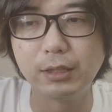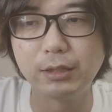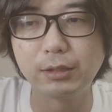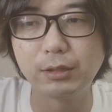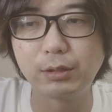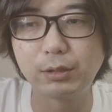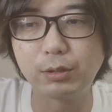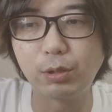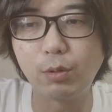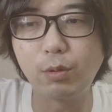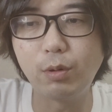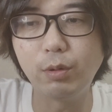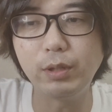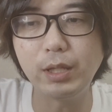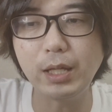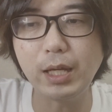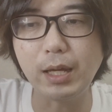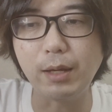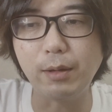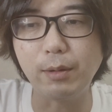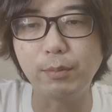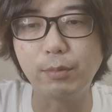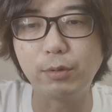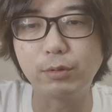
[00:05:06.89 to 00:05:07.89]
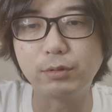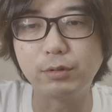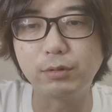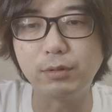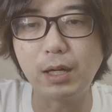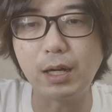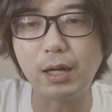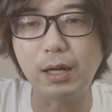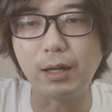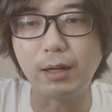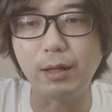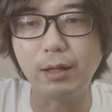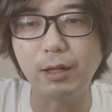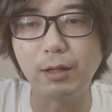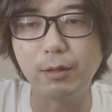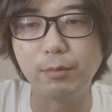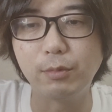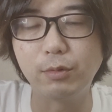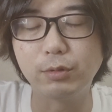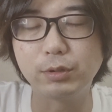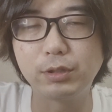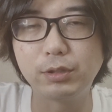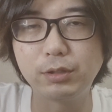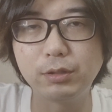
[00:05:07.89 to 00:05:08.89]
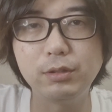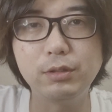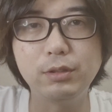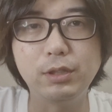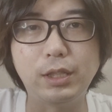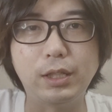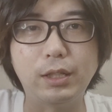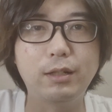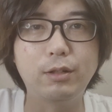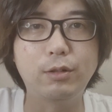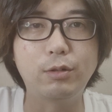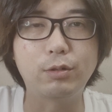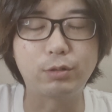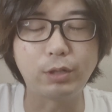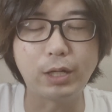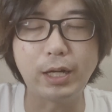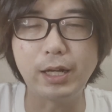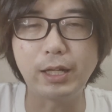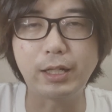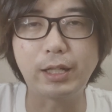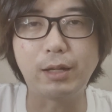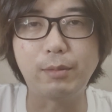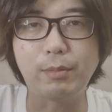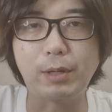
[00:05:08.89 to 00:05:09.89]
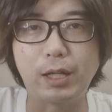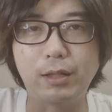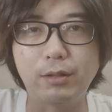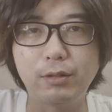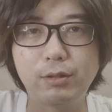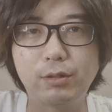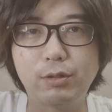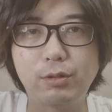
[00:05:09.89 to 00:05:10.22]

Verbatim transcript: そこで僕はもうすぐに送らなければ